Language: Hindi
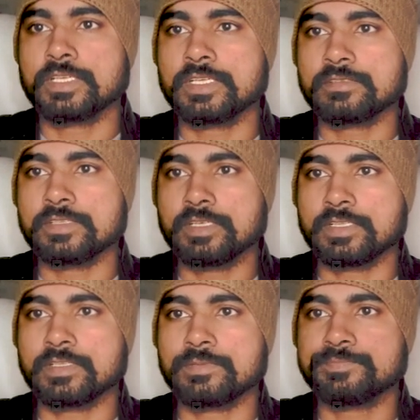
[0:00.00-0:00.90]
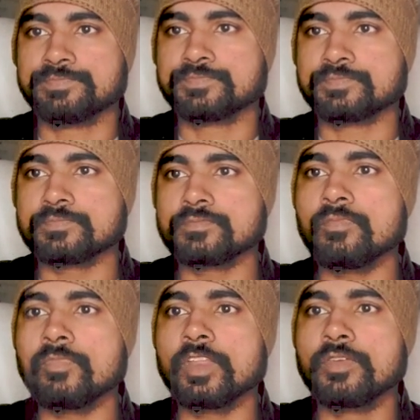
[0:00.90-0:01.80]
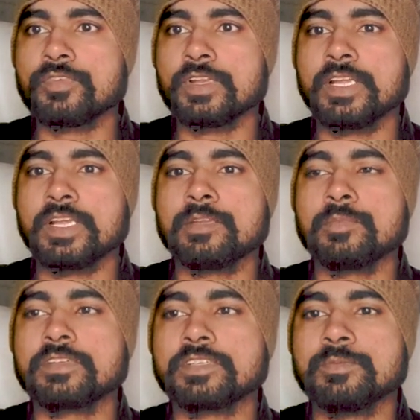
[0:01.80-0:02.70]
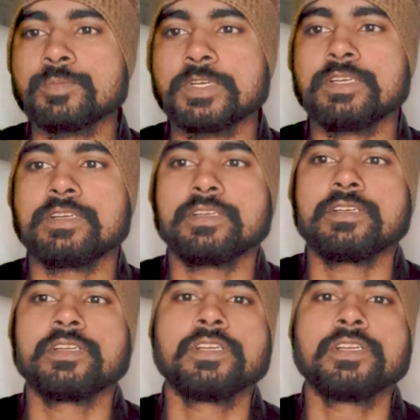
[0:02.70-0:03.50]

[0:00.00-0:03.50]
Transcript: क्लिक के साथ फिर एनिमेशन पेंटर